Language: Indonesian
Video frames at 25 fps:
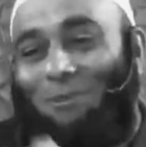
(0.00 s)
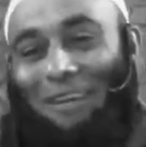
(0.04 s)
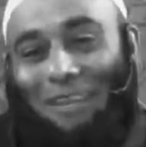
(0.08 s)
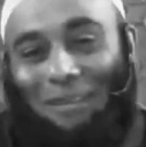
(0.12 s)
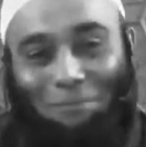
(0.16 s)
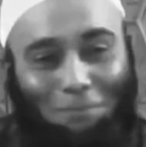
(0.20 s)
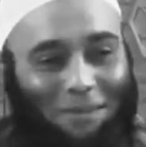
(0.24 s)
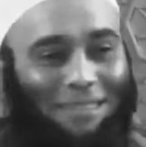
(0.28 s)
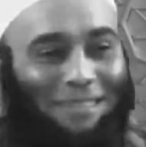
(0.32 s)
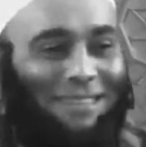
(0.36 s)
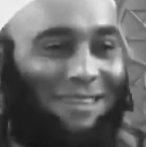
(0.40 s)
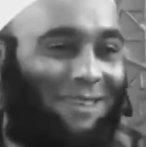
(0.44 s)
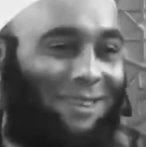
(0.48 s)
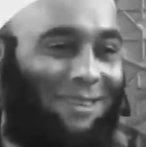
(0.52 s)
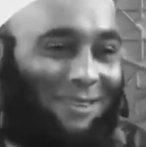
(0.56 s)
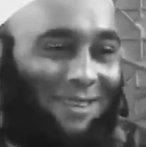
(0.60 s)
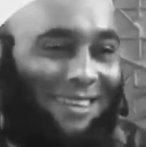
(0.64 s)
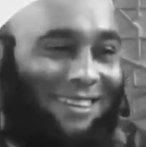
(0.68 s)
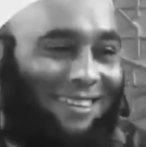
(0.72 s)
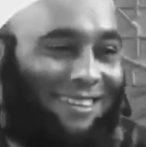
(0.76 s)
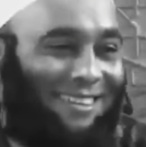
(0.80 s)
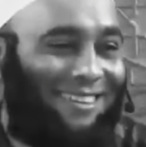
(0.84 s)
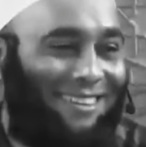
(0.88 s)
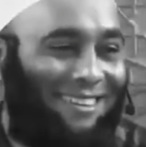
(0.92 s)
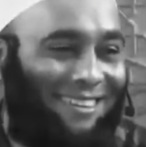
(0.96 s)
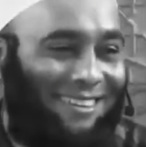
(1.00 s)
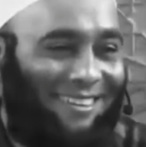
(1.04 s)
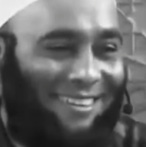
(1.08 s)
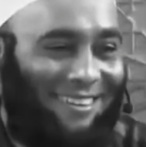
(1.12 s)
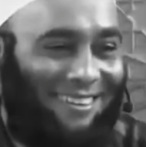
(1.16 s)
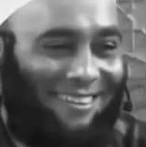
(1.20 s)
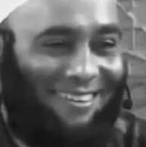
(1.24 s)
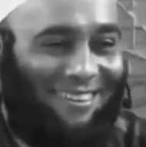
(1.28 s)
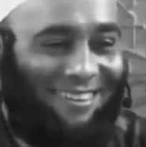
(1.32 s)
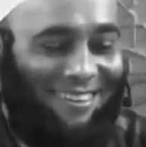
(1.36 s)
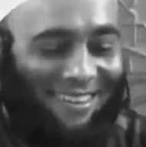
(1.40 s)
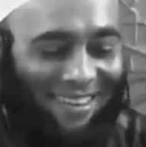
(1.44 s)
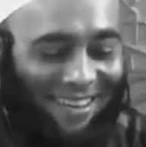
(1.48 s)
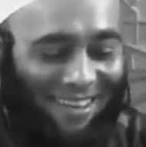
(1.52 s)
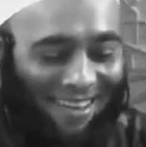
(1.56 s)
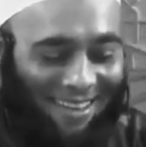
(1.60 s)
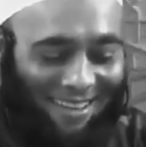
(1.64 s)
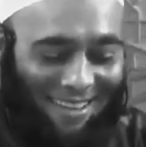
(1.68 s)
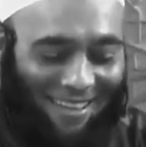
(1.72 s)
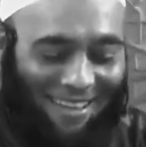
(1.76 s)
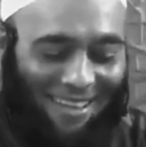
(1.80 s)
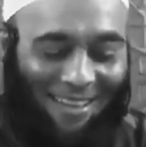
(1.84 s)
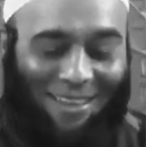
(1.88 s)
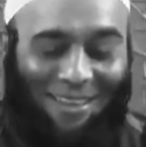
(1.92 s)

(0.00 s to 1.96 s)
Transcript: Nggak perlu ribet gitu. ya.